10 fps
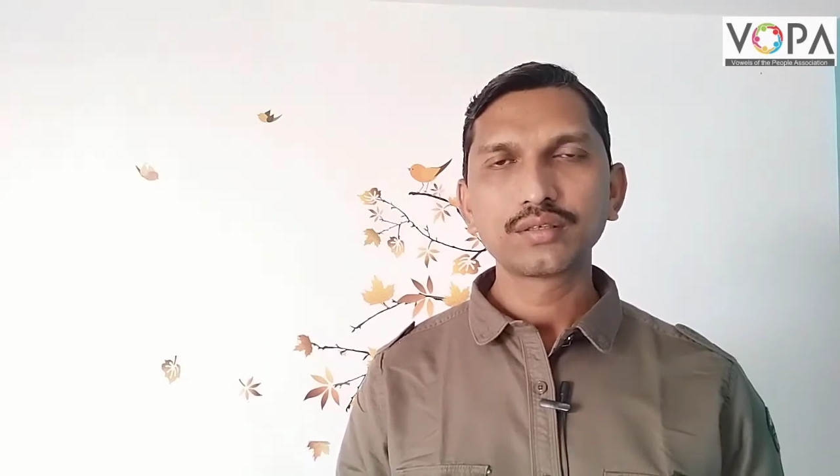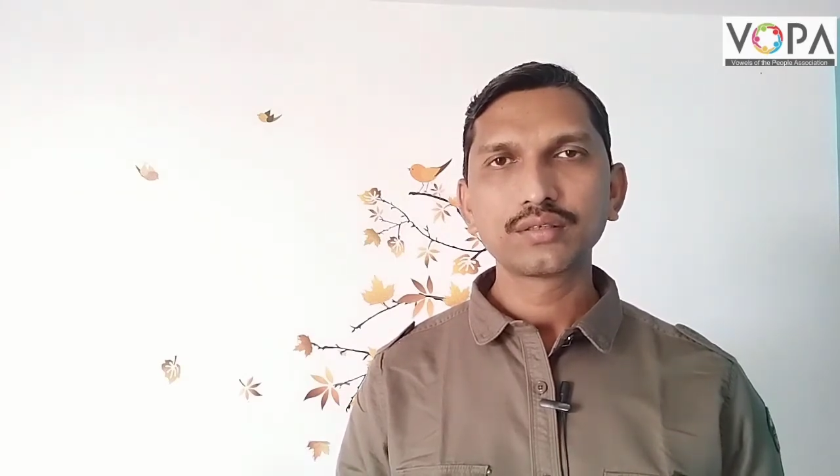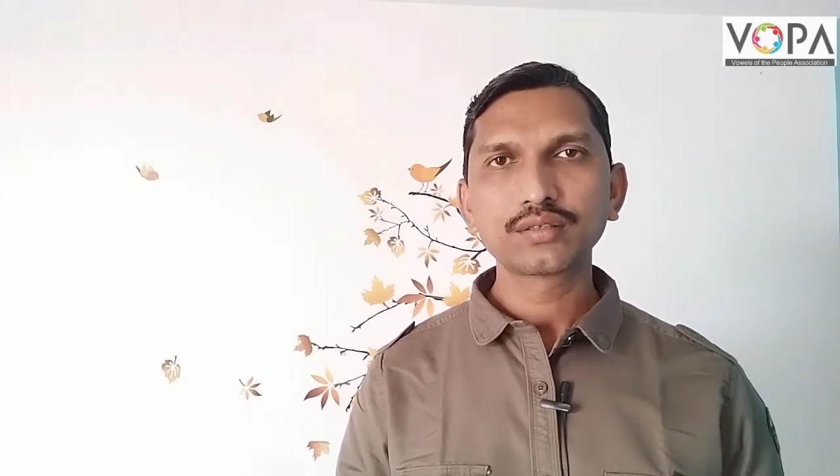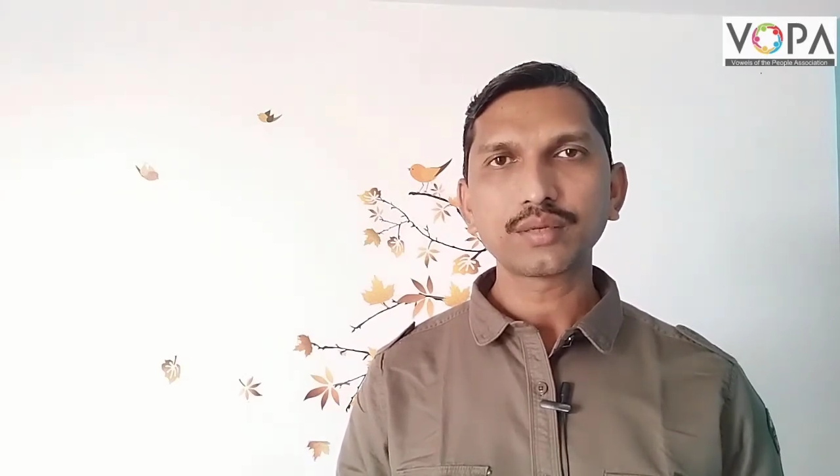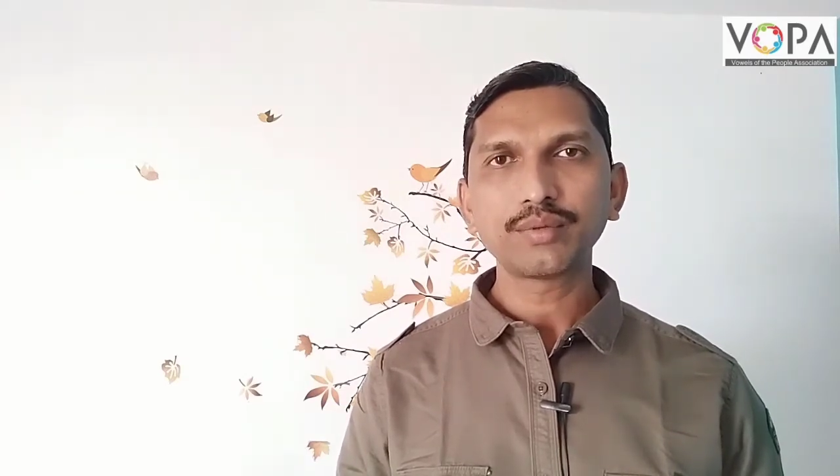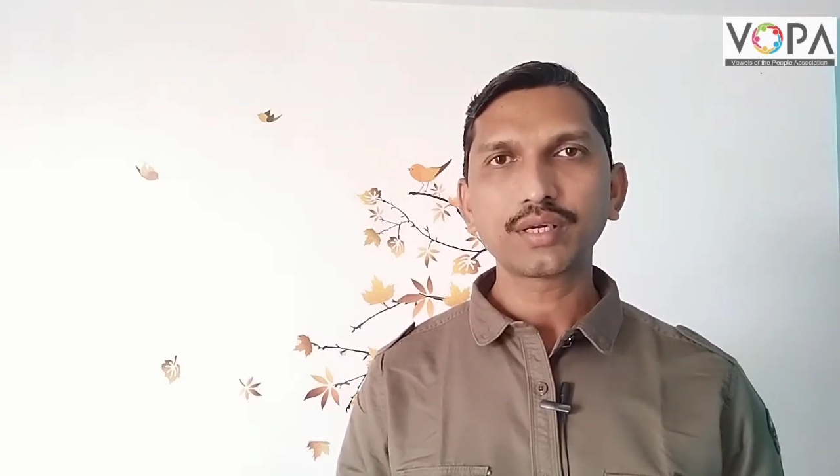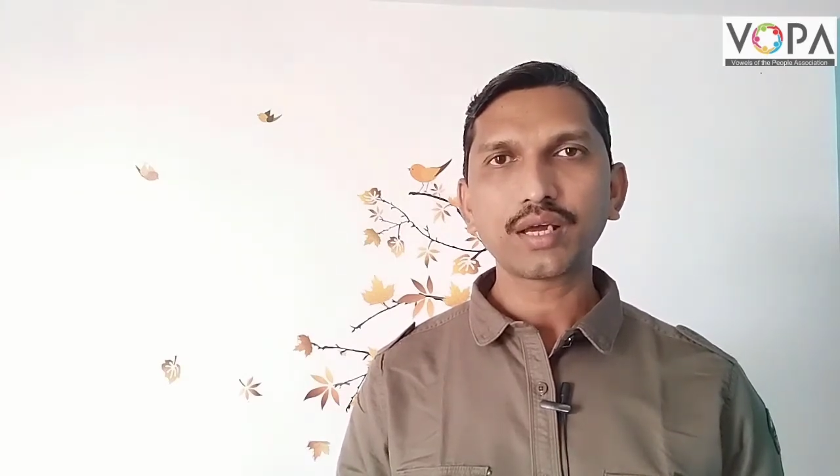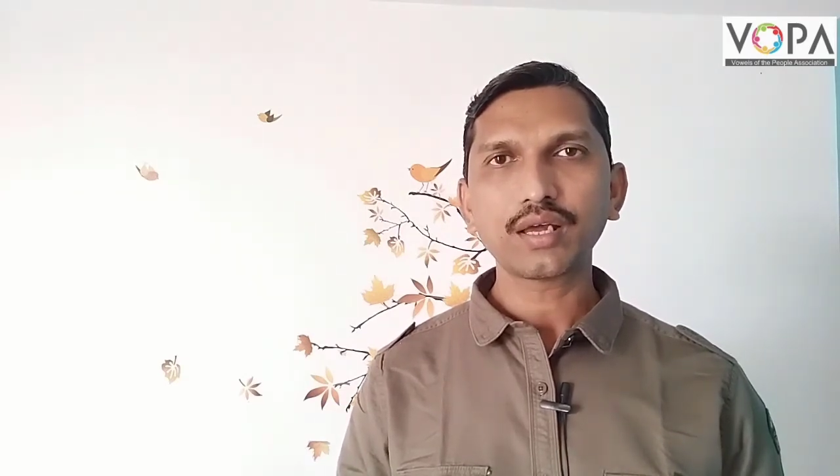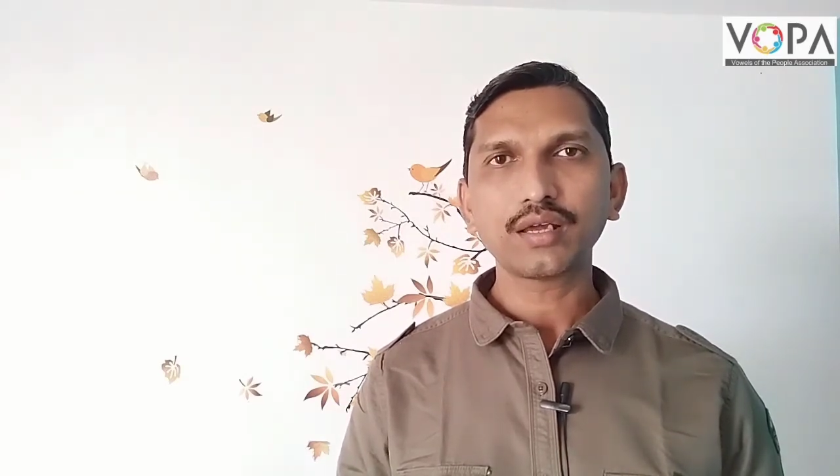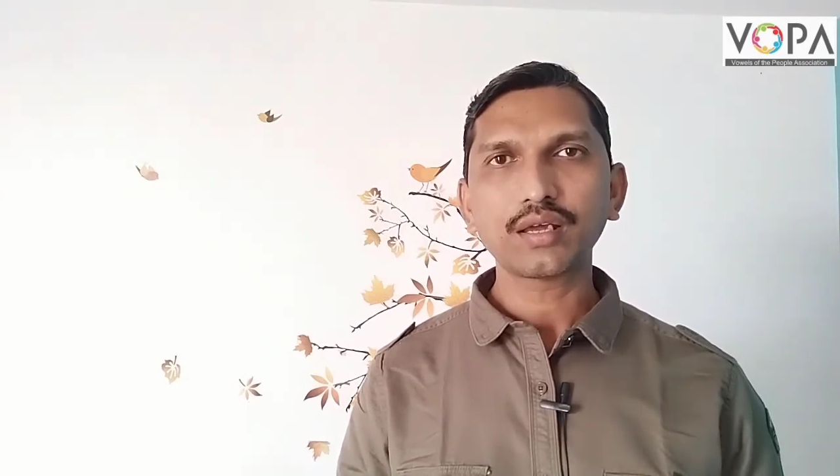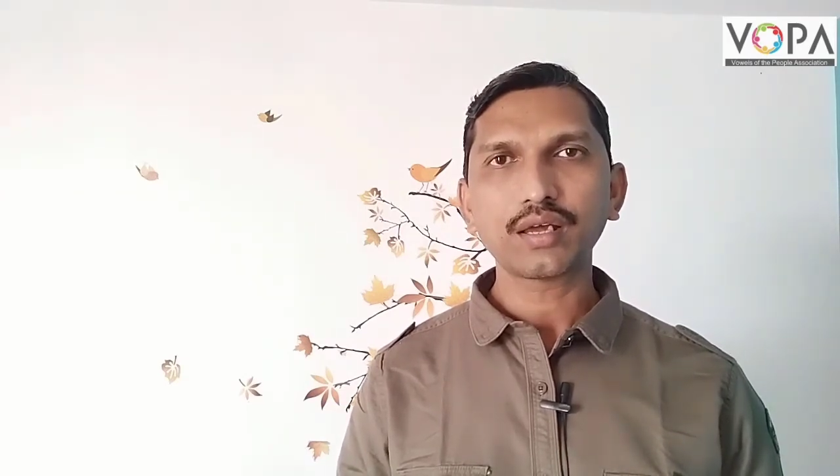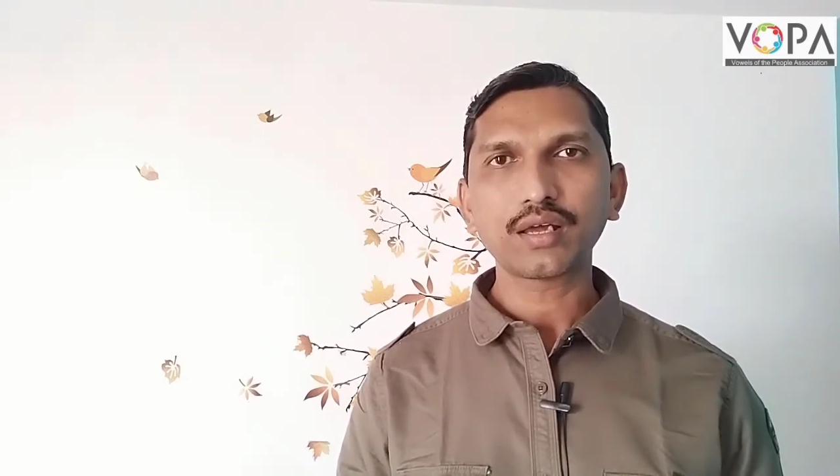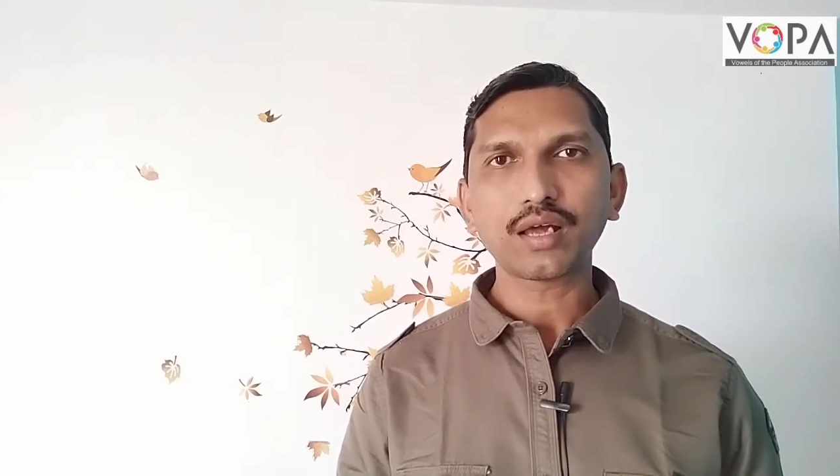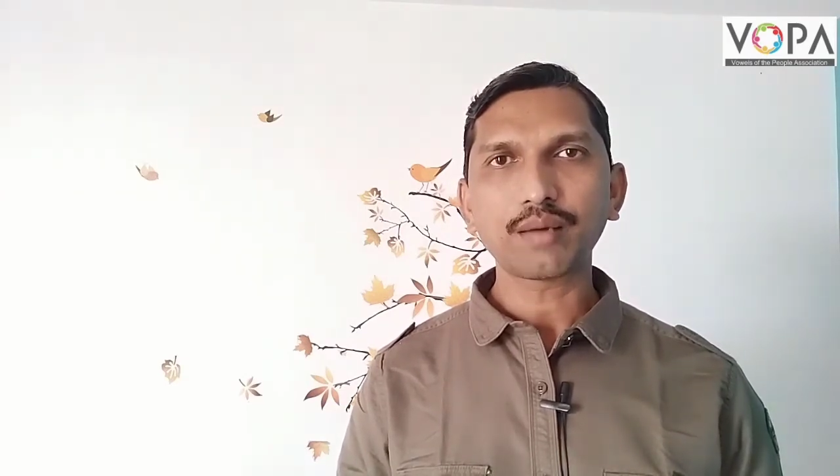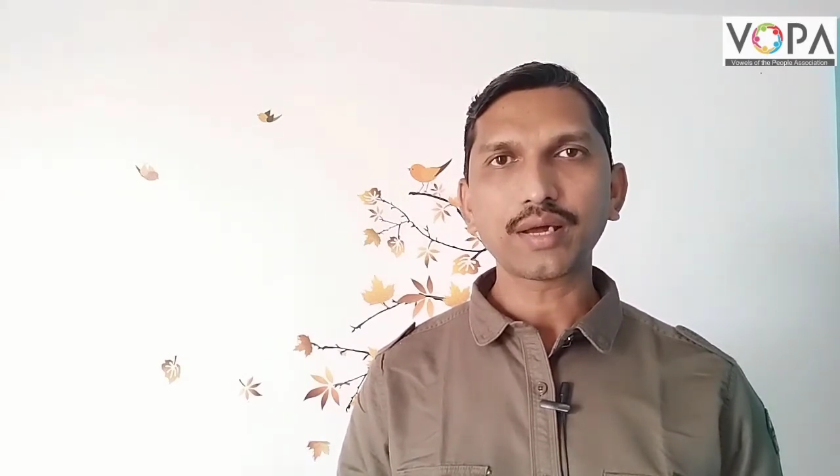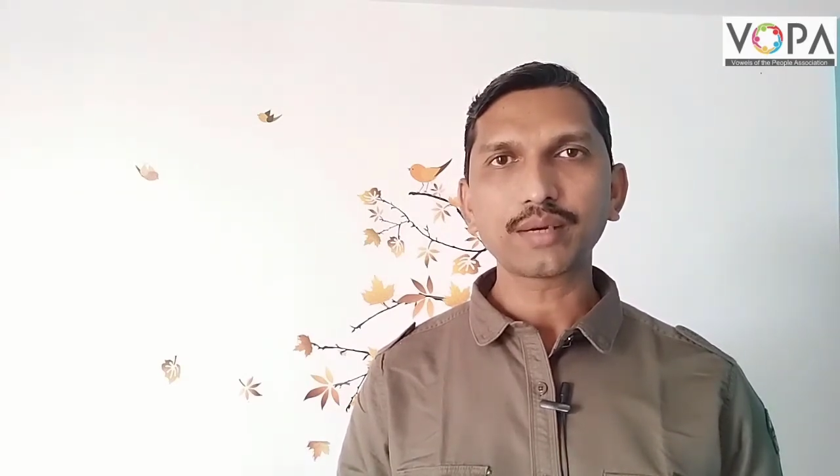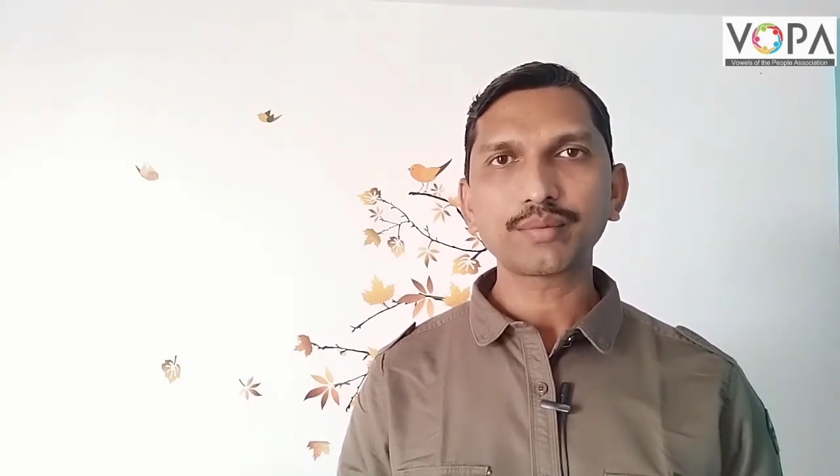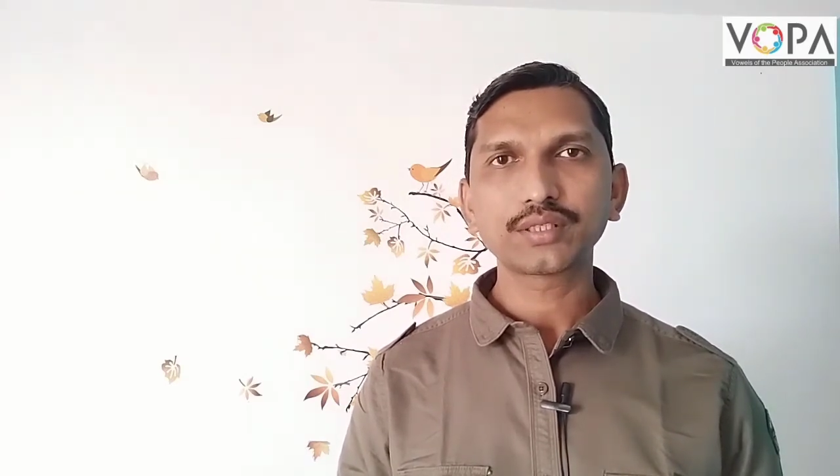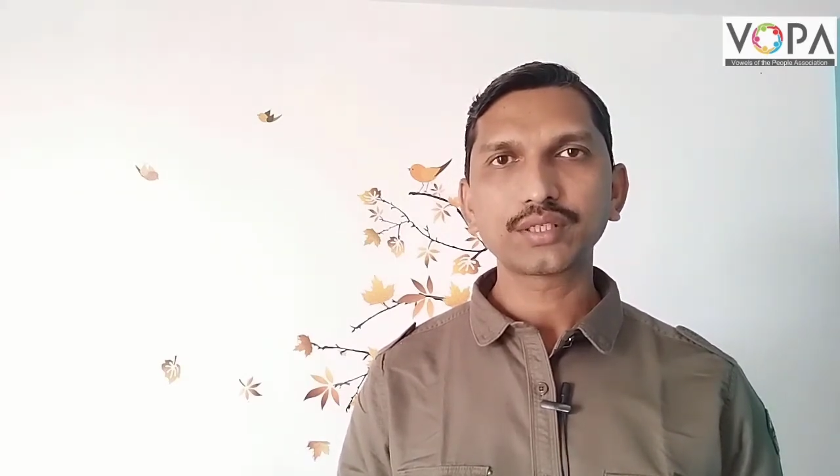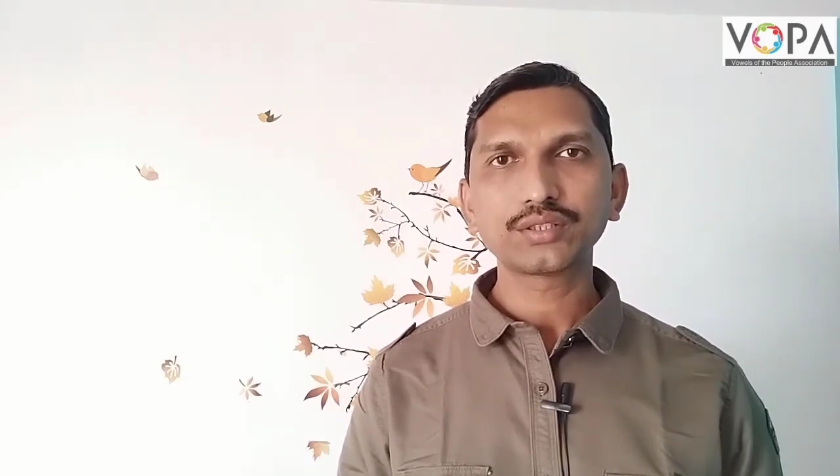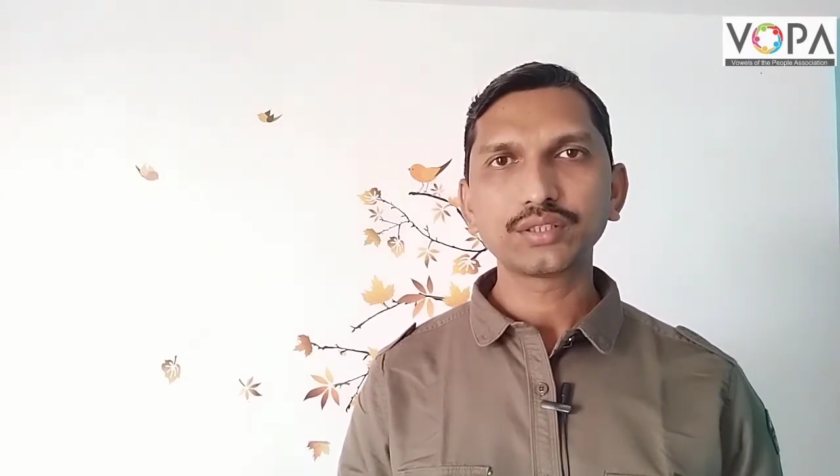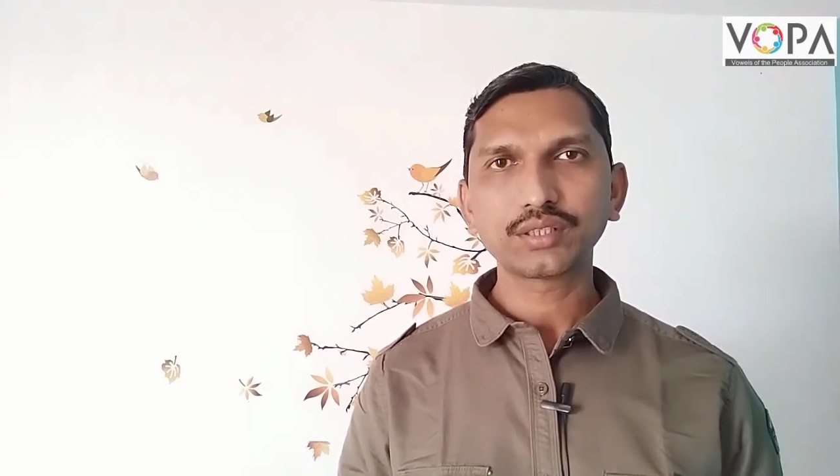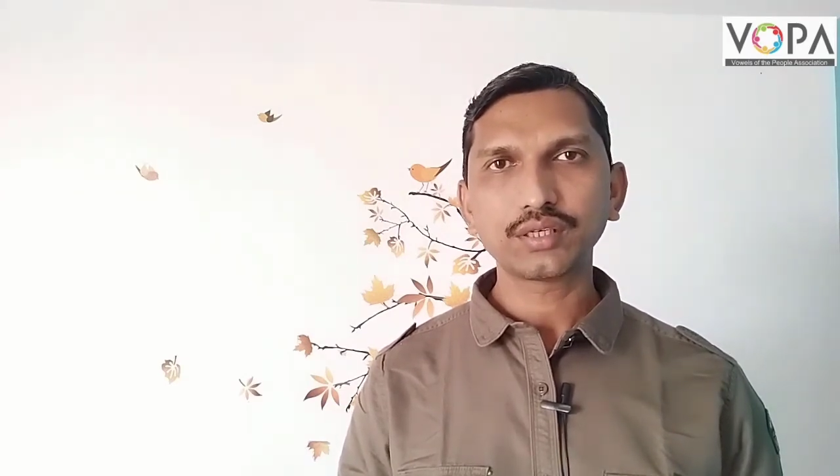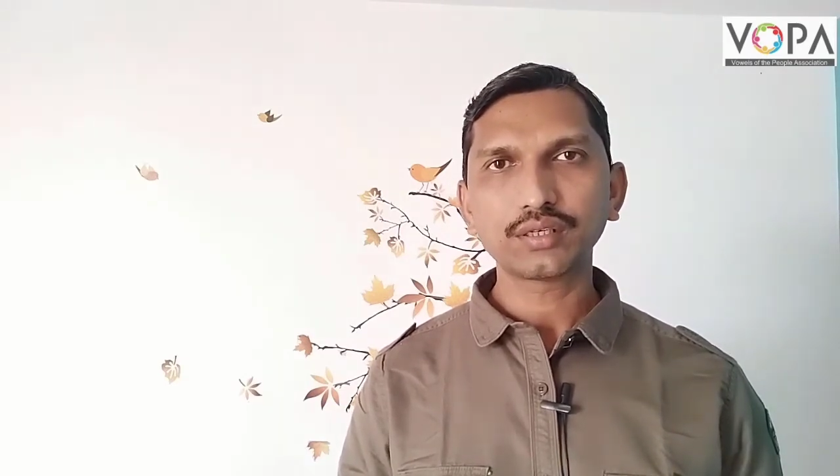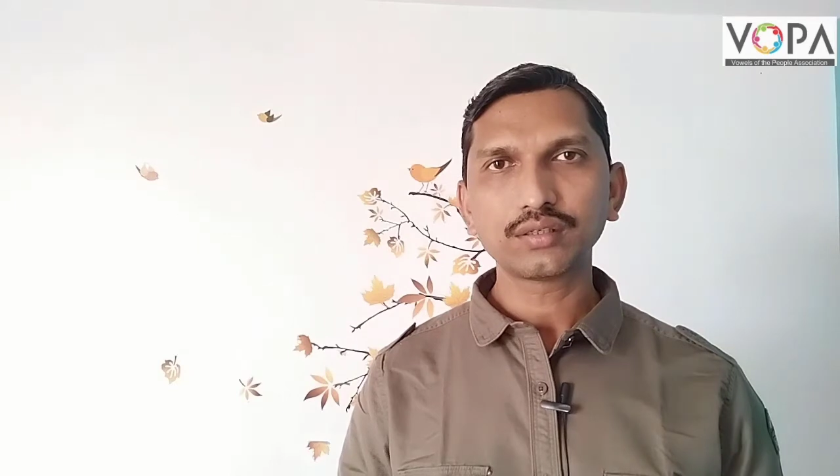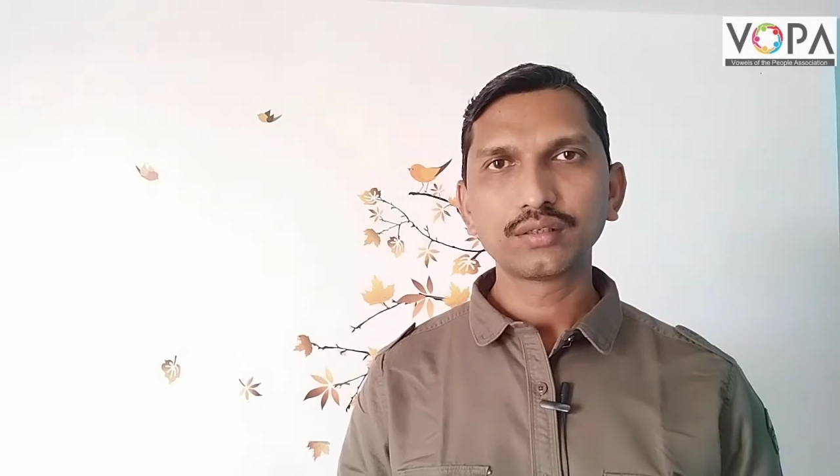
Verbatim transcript: सभी का आभार प्रदर्शित कर